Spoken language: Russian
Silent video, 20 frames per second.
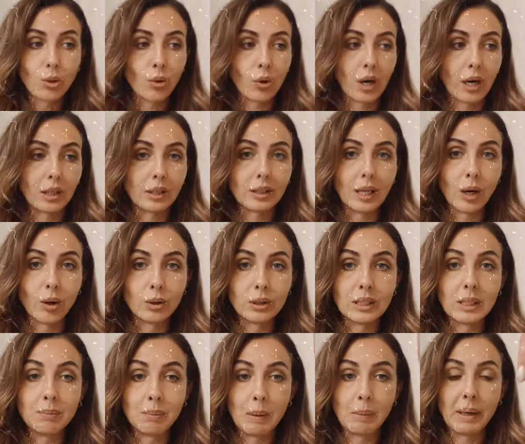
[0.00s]
дно, когда
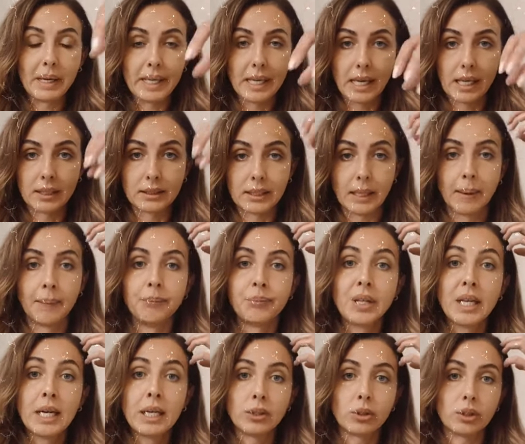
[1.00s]
он не побоялся.
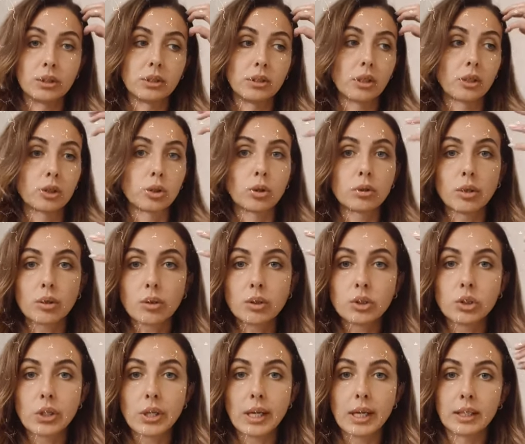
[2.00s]
То есть кто
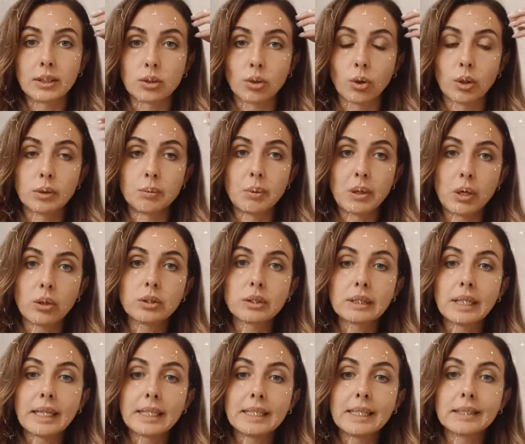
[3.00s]
такой жрец? Он берет
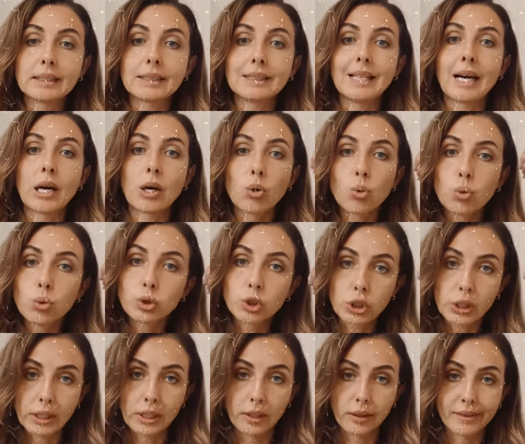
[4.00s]
знания
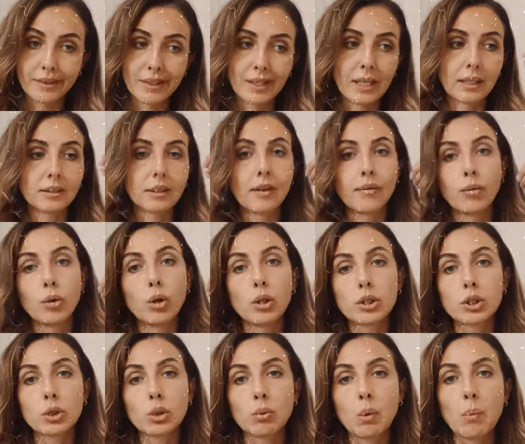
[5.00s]
снаружи для
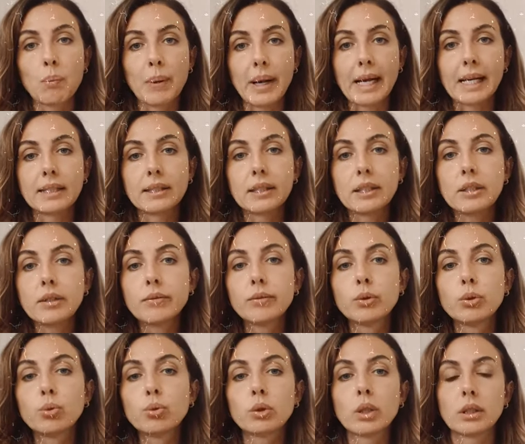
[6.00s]
того, чтобы пройти
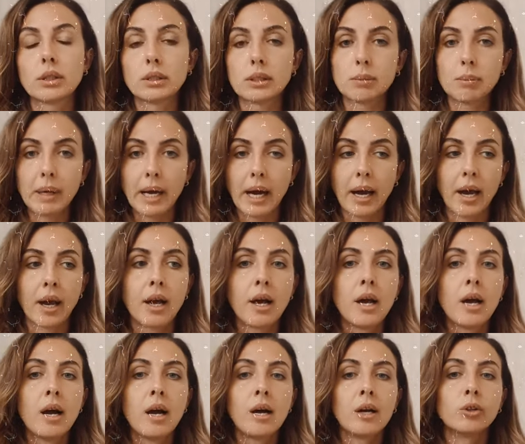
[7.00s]
внутрь себя.
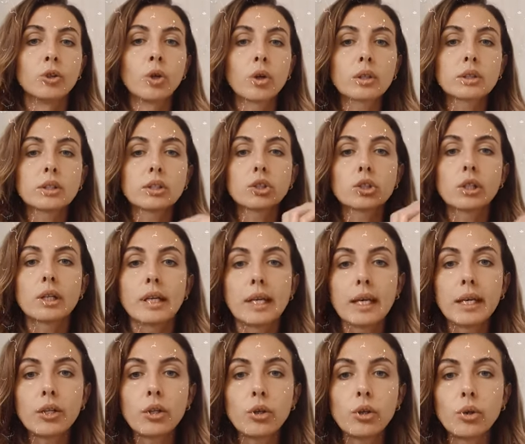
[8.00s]
Но, к
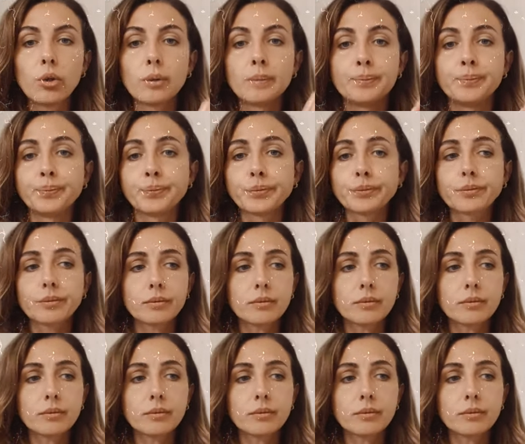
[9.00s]
сожалению,